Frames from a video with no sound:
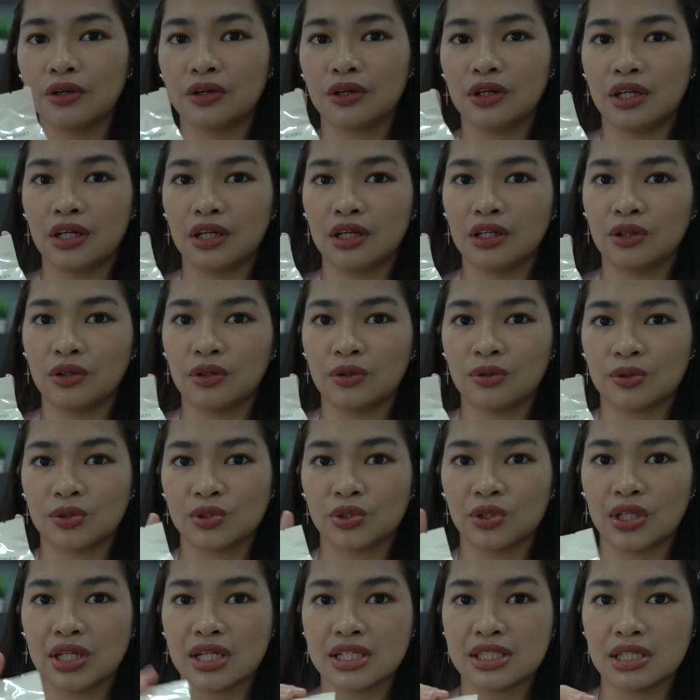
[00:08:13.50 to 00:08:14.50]
Korean
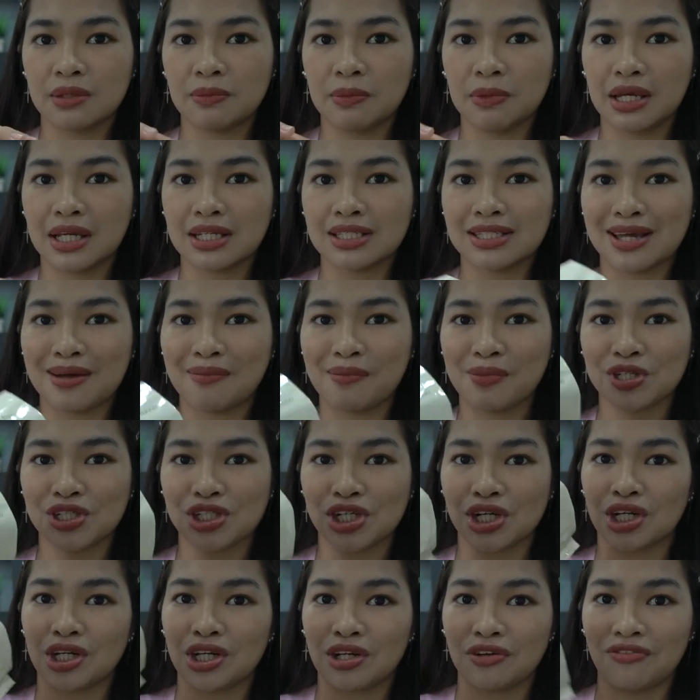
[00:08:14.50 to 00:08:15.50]
cushion kasi may kasama
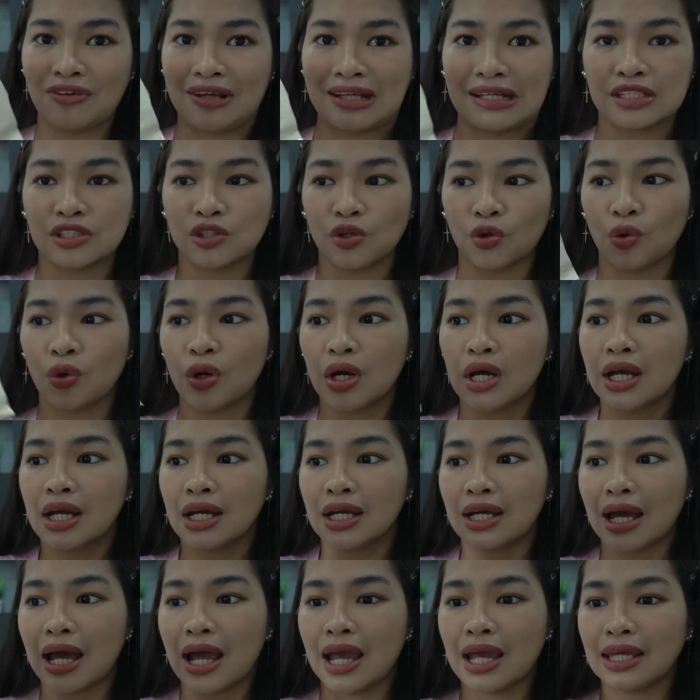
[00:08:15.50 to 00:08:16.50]
siyang refill. So,
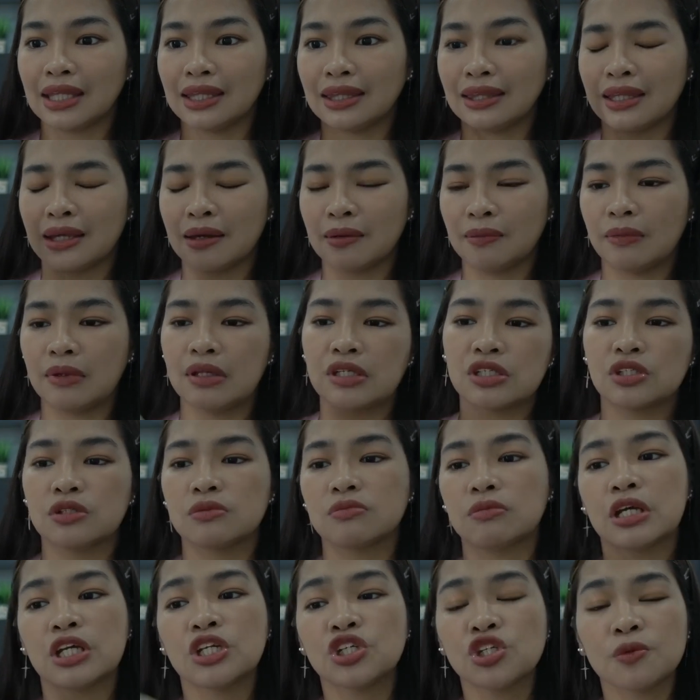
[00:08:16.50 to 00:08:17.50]
kahit na minsan
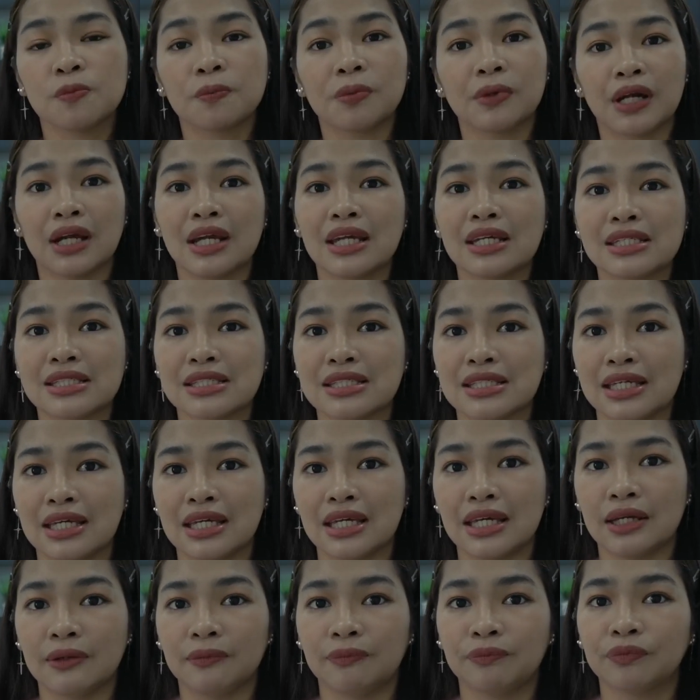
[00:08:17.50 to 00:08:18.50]
medyo pricey,
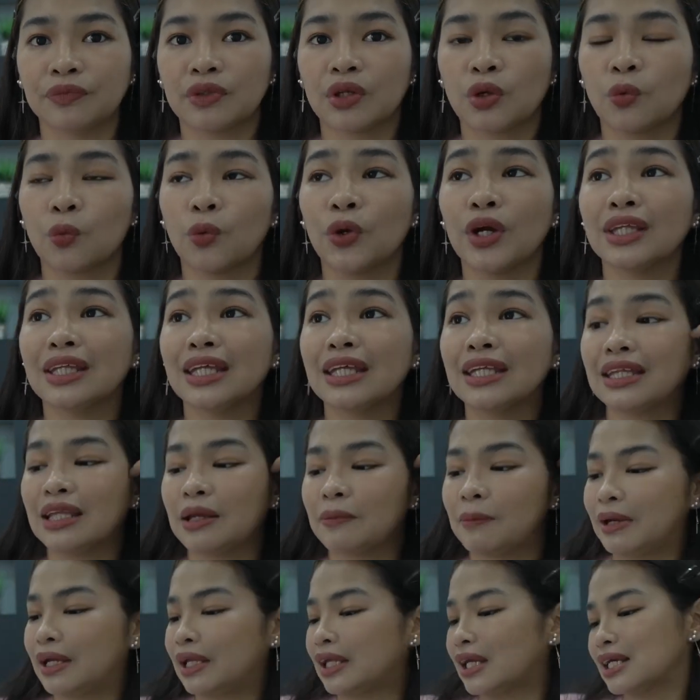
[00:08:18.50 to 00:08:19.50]
worth it
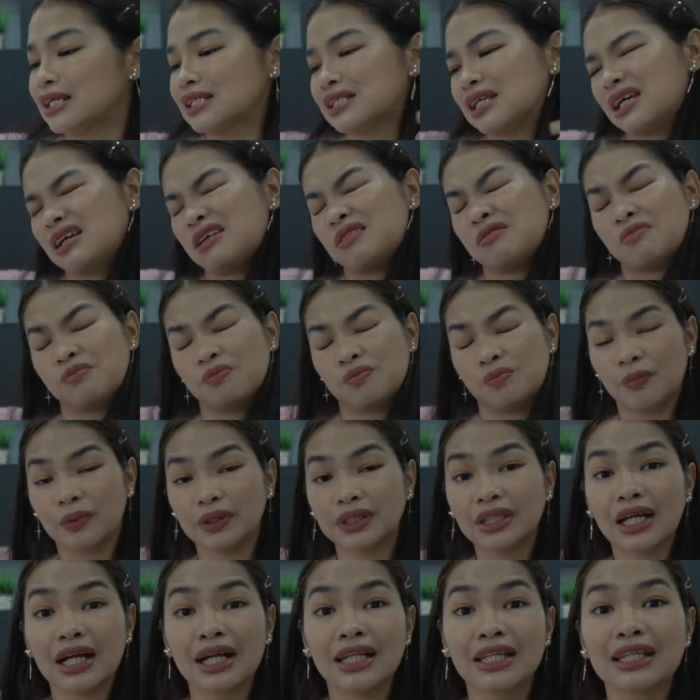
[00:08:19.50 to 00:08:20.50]
naman kasi
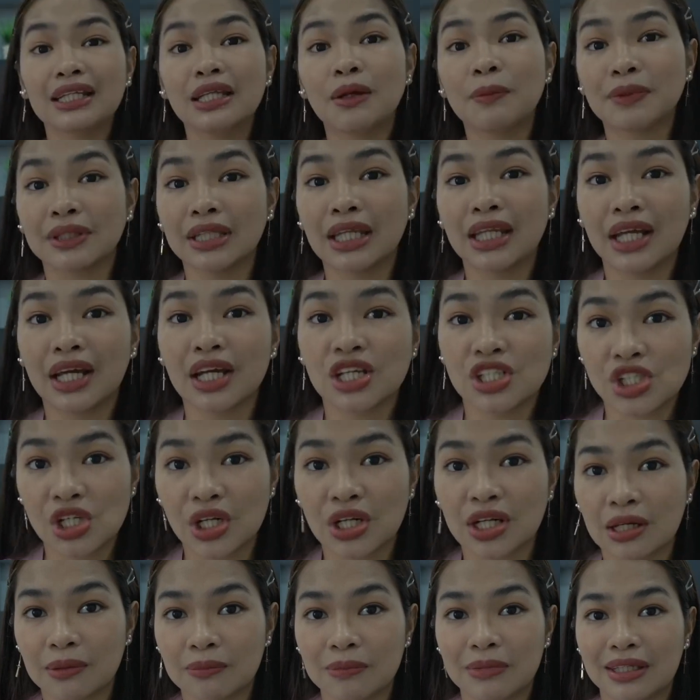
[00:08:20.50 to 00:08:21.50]
matagal din naman talaga
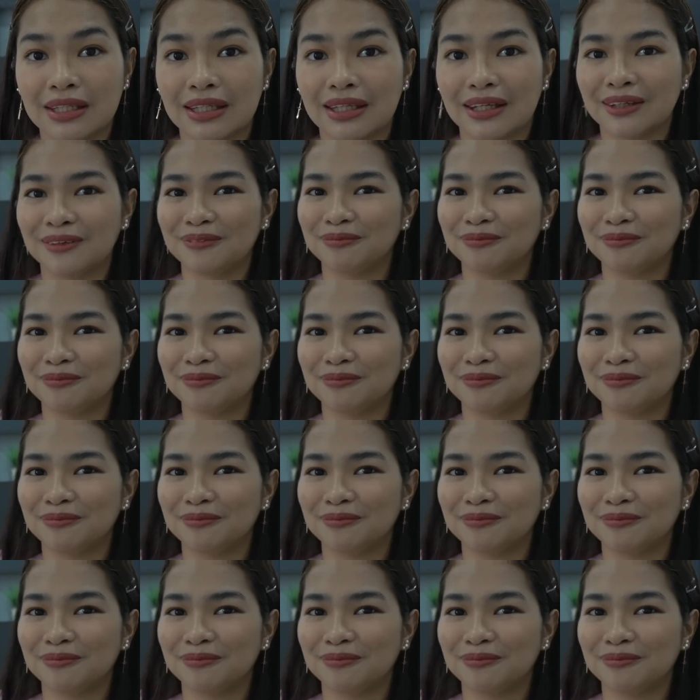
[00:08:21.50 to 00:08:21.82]
siyang gamitin.